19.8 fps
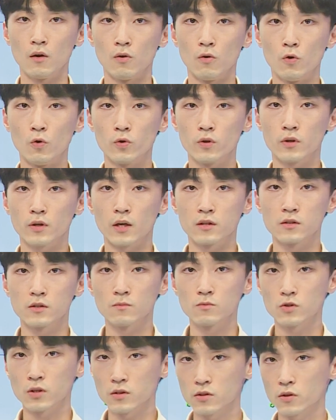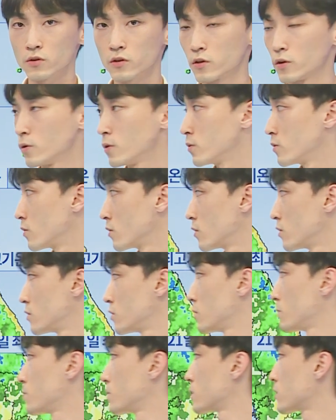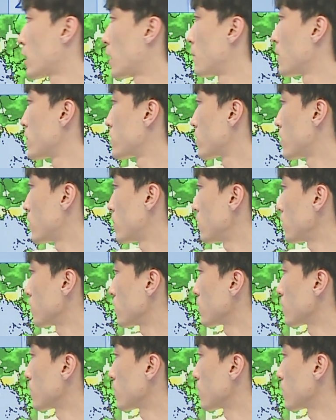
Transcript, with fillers: 오늘 아침 최저기온 13에서